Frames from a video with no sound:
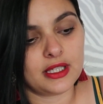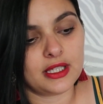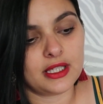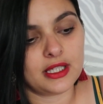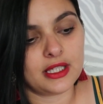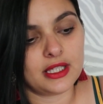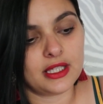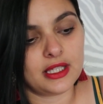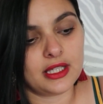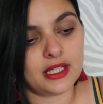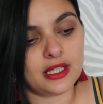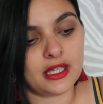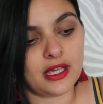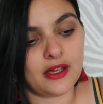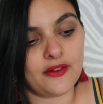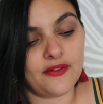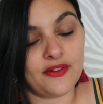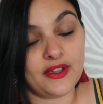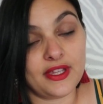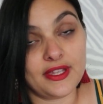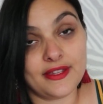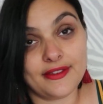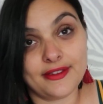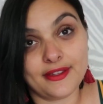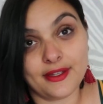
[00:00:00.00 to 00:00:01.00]
qui
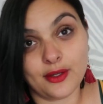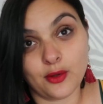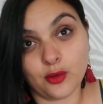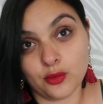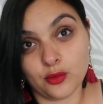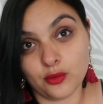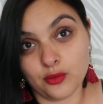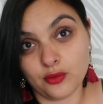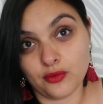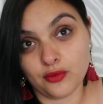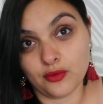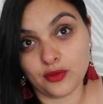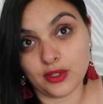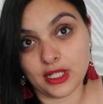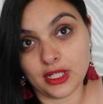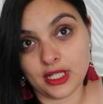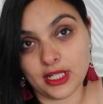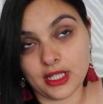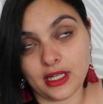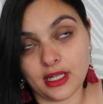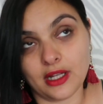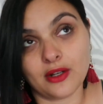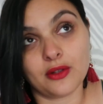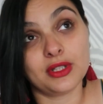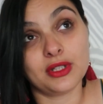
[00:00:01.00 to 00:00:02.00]
avait été
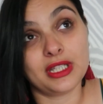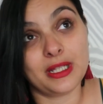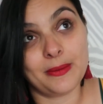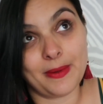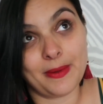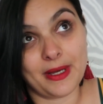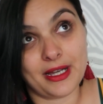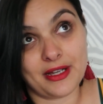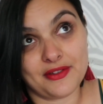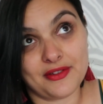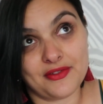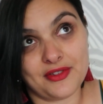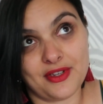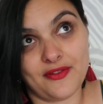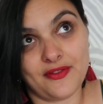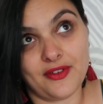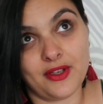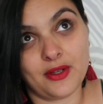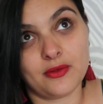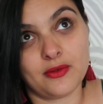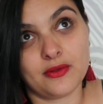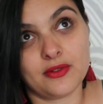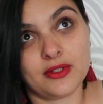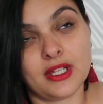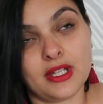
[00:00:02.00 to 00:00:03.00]
renouvelé. Alors au départ, j'avais
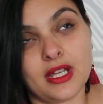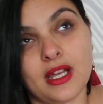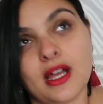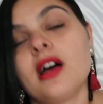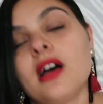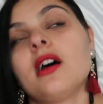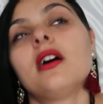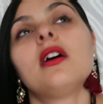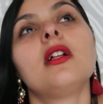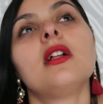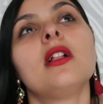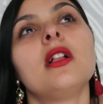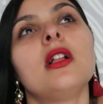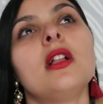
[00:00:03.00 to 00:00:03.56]
un contrat